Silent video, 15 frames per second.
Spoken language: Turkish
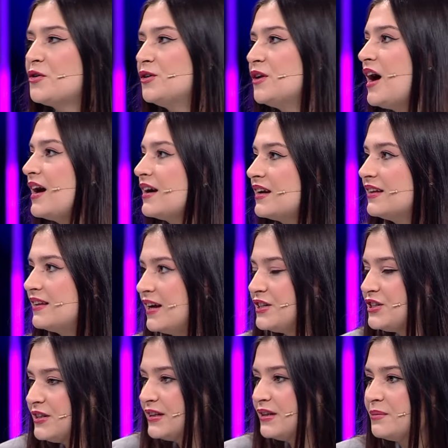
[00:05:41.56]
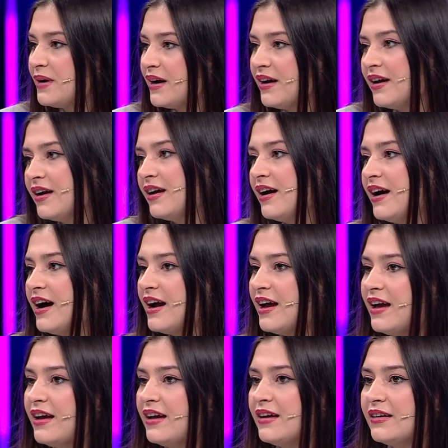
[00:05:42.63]
okul arkadaşlarıma,
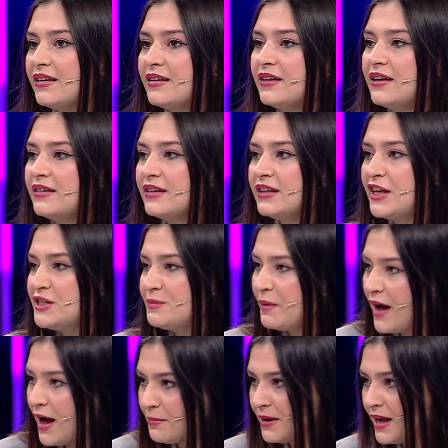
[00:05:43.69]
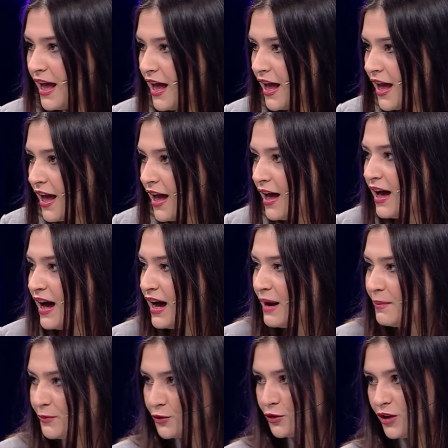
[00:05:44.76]
Necip abiye,
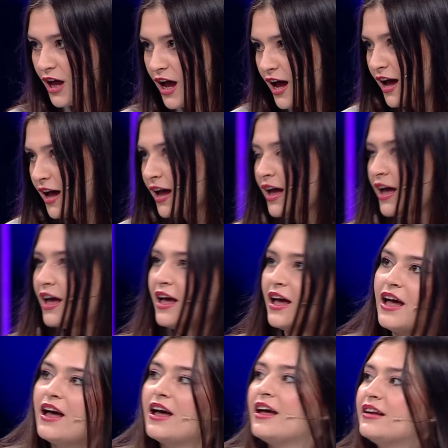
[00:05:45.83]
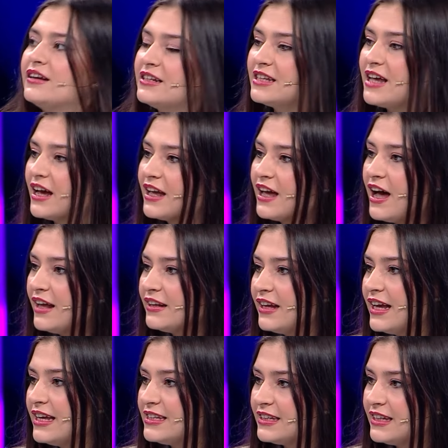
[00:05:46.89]
Abdullah'a, Rıza
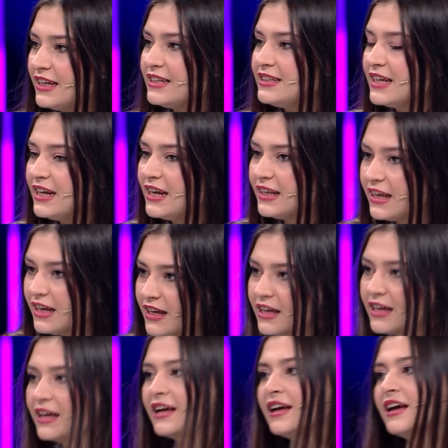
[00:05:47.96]
Kağan'a, Ezgi'ye, Selen'e